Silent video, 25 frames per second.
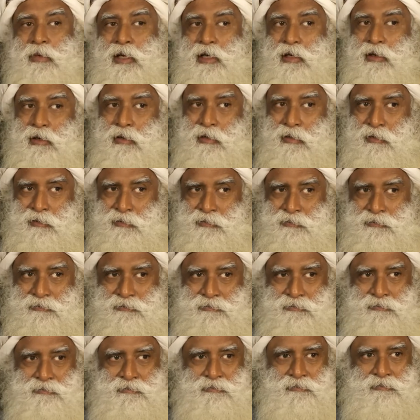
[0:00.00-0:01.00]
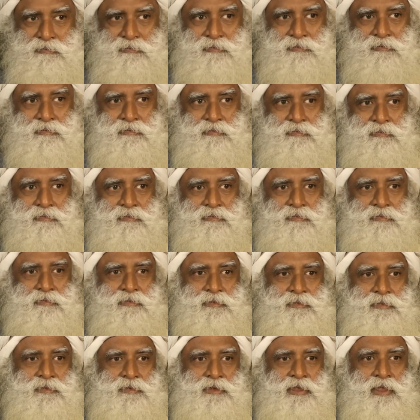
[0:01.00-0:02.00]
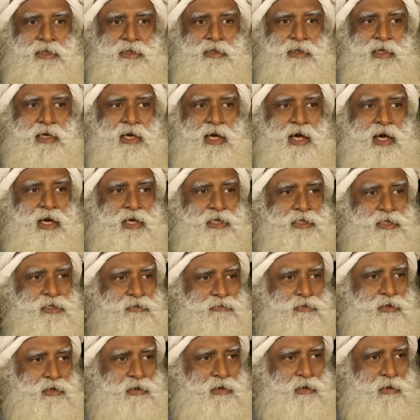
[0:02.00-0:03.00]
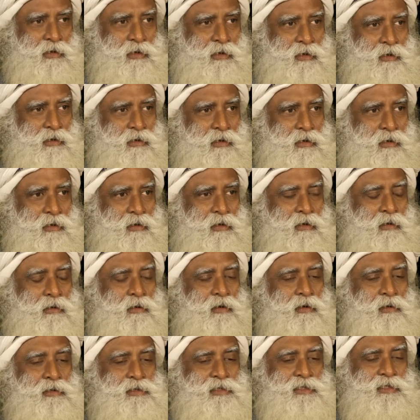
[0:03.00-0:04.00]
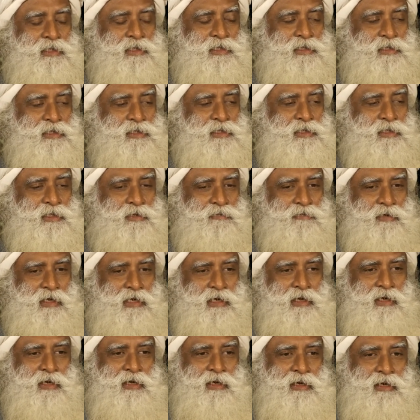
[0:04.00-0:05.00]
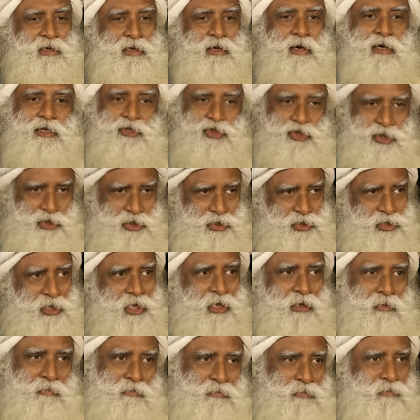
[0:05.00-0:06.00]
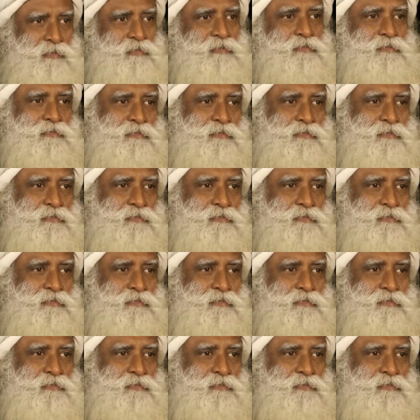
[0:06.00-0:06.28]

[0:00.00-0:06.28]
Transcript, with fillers: చట్ట ప్రకారం లేవు చట్టం దృష్టిలో భారతదేశ పౌరులంతా సమానం ఇది వివాదం లేనిది